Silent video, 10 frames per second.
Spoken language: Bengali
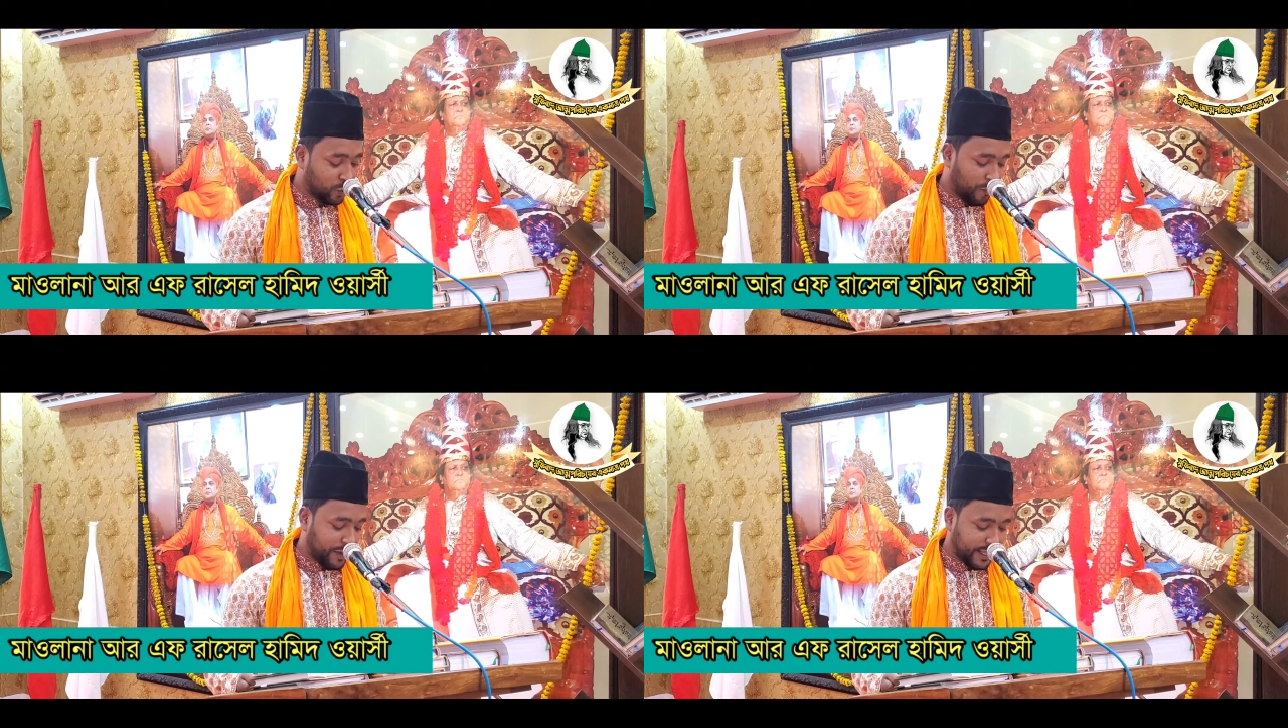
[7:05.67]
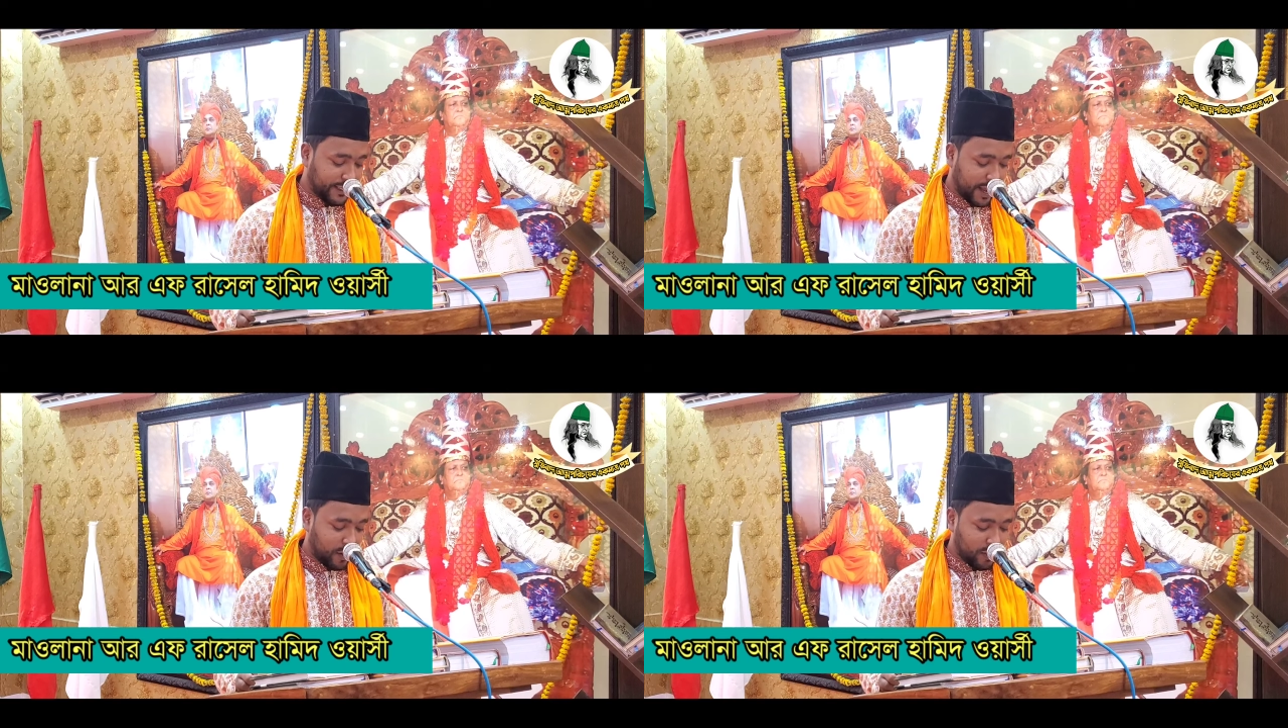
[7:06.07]
তুমি কি
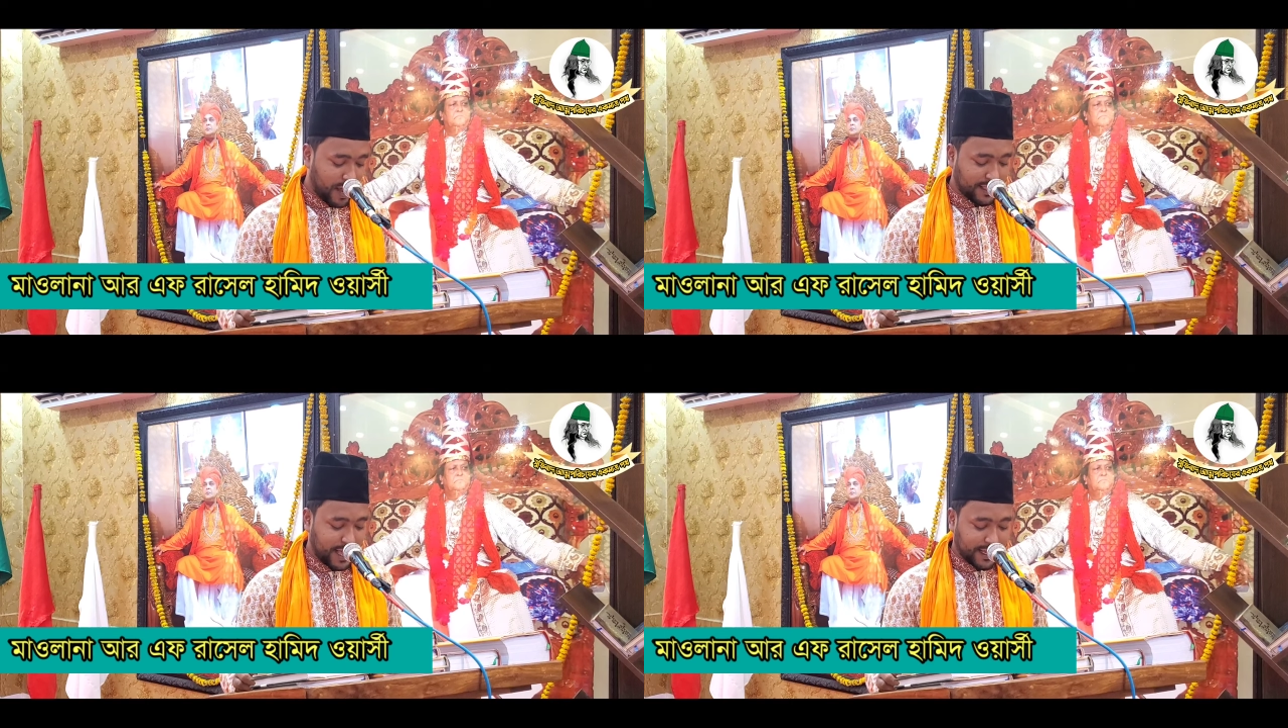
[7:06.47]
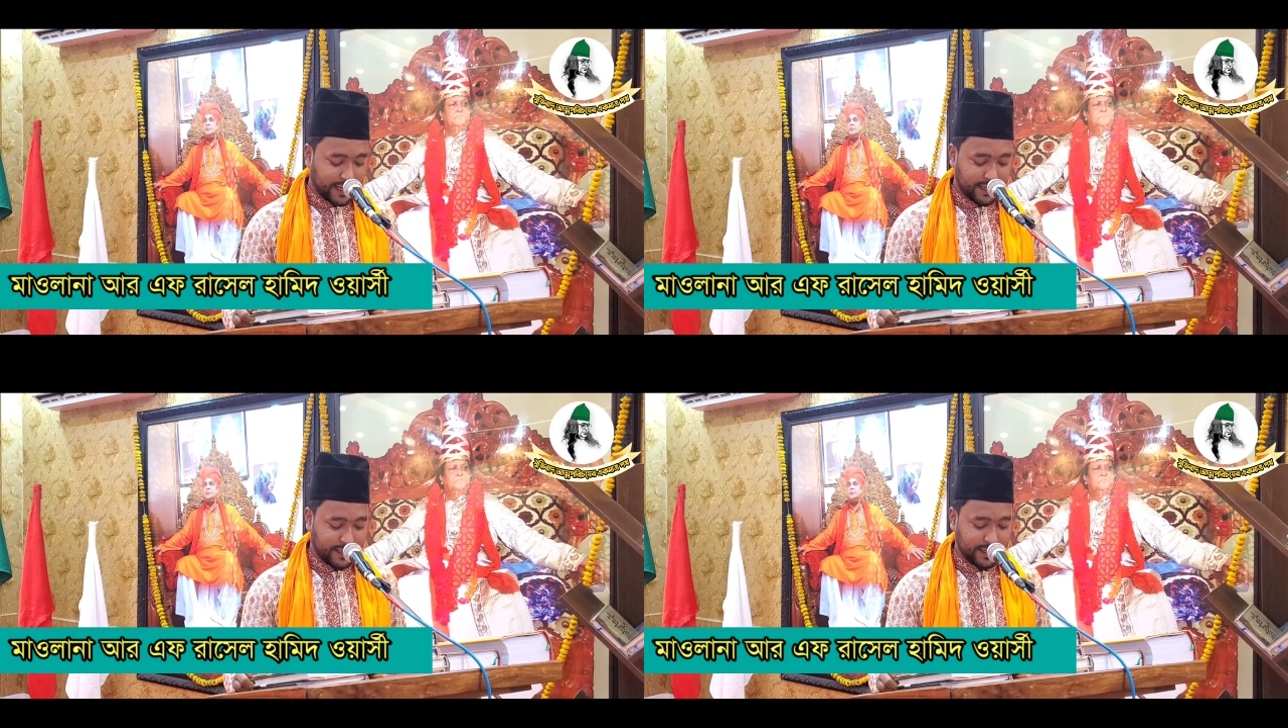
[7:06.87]
দেখো না
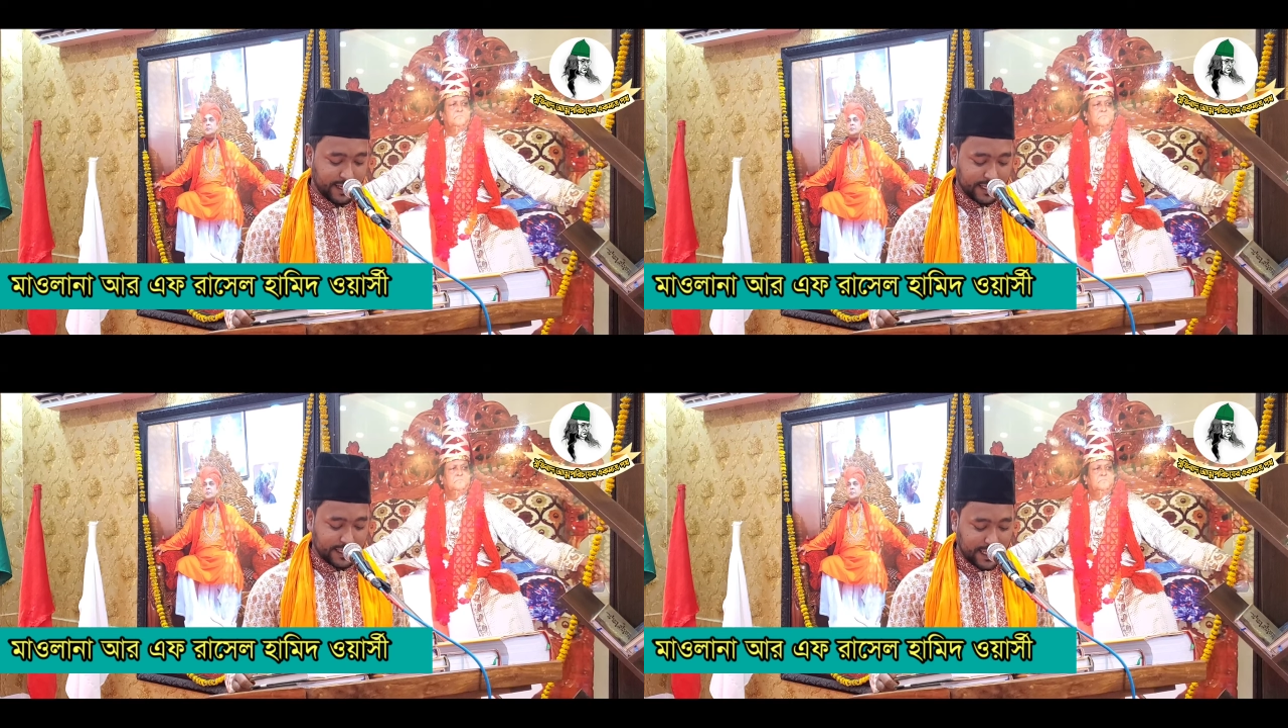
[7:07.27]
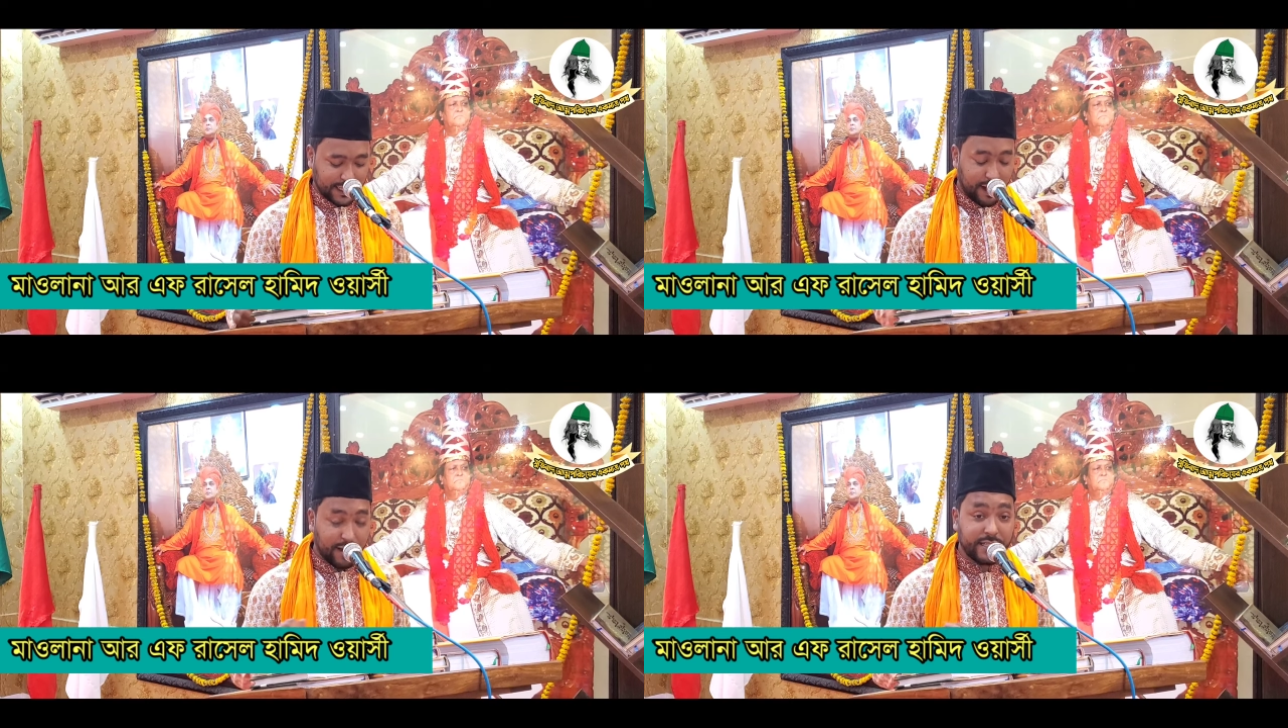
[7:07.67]
তাকে যা
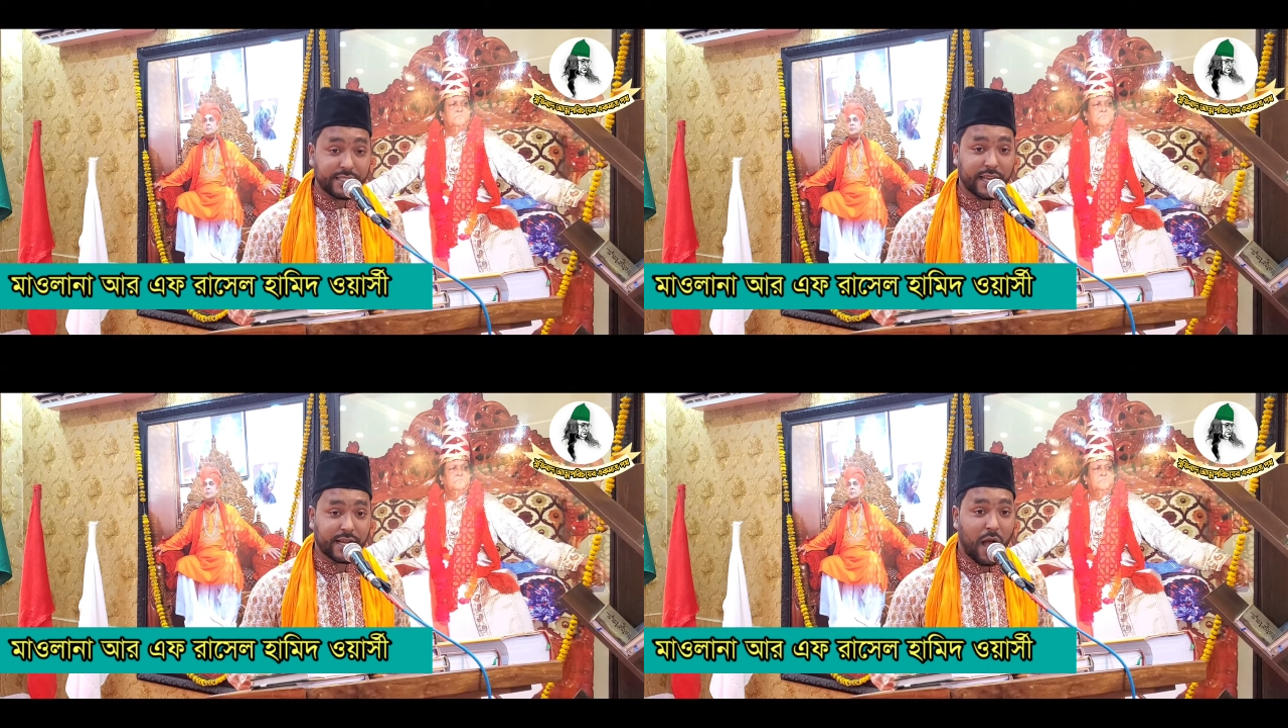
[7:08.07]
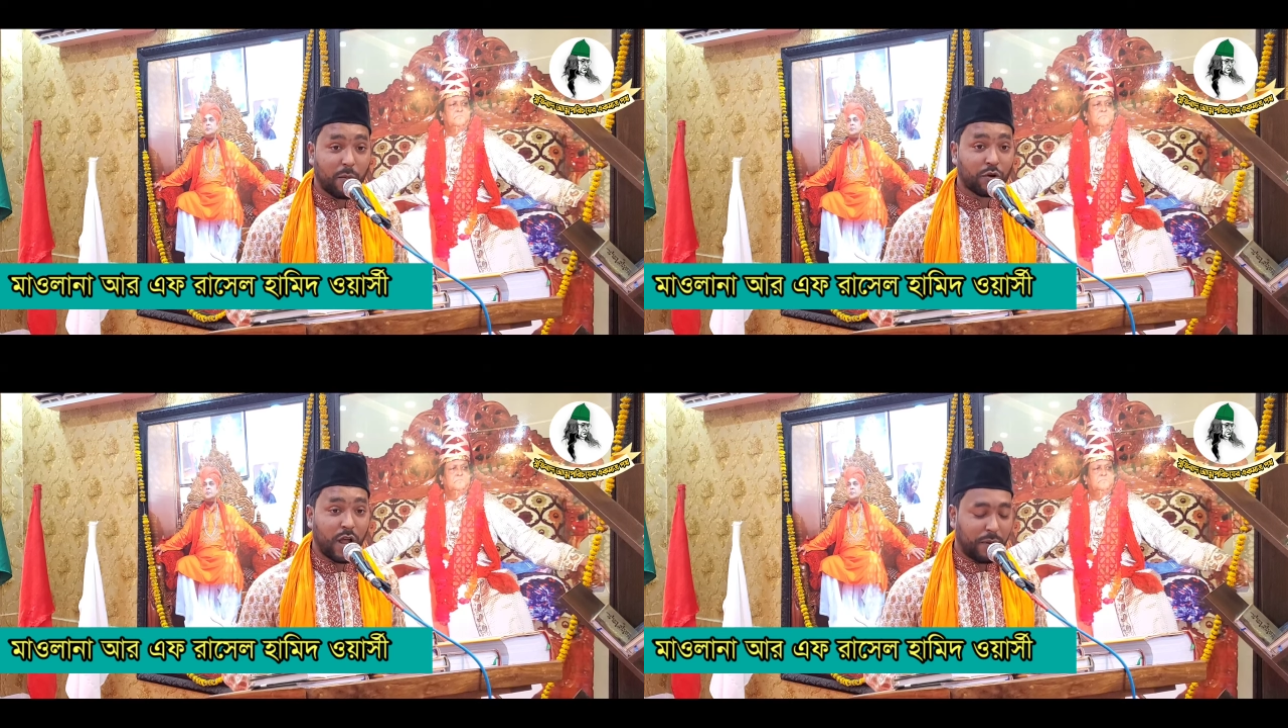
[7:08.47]
তার নিজের
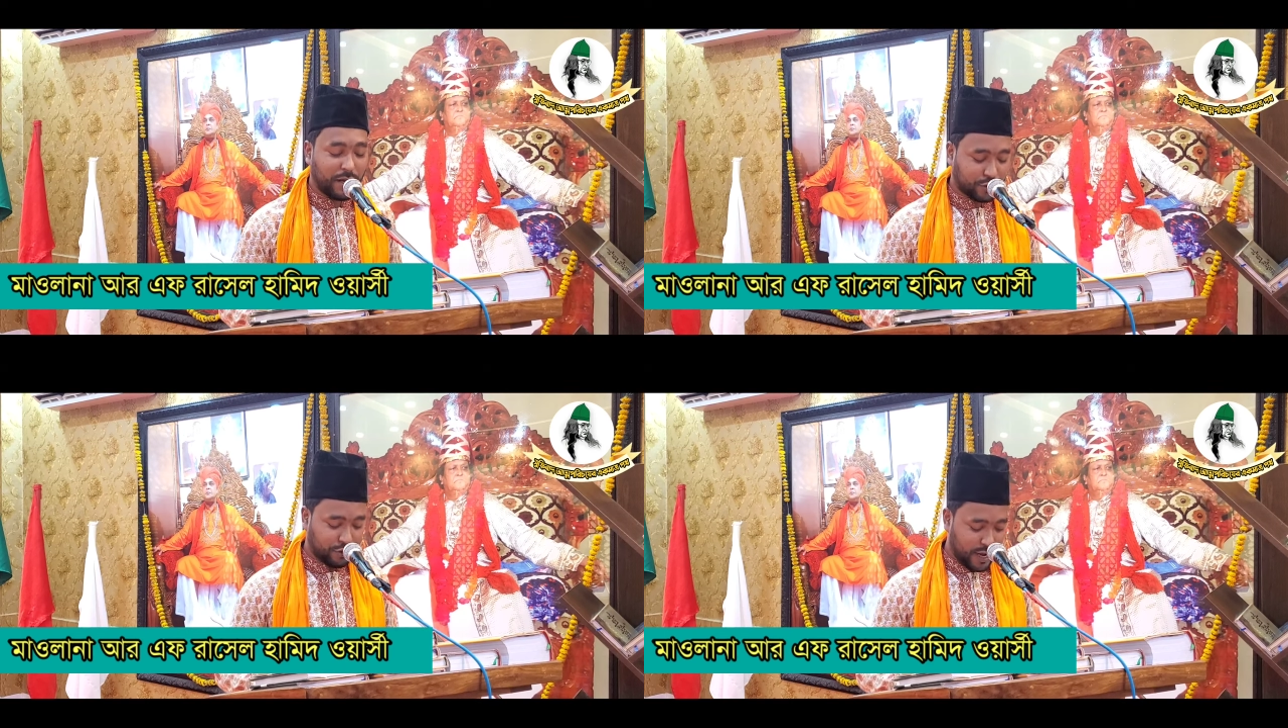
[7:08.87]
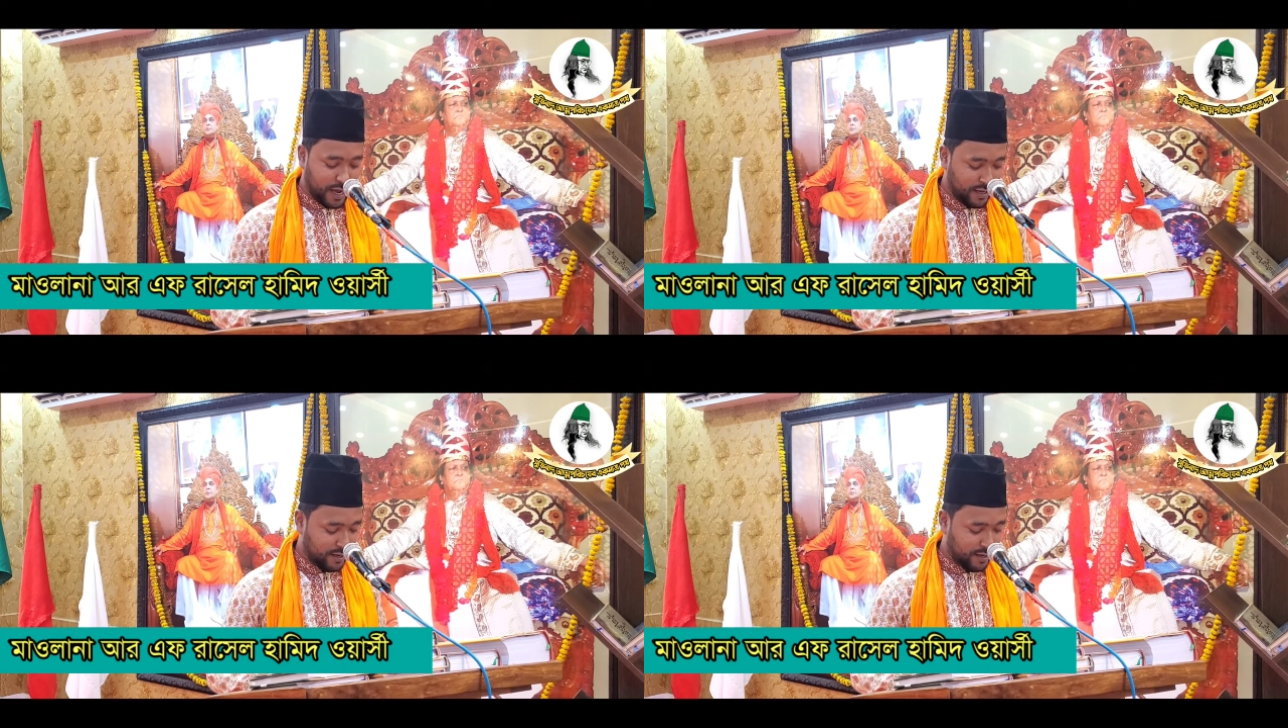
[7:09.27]
কামনা বাসনা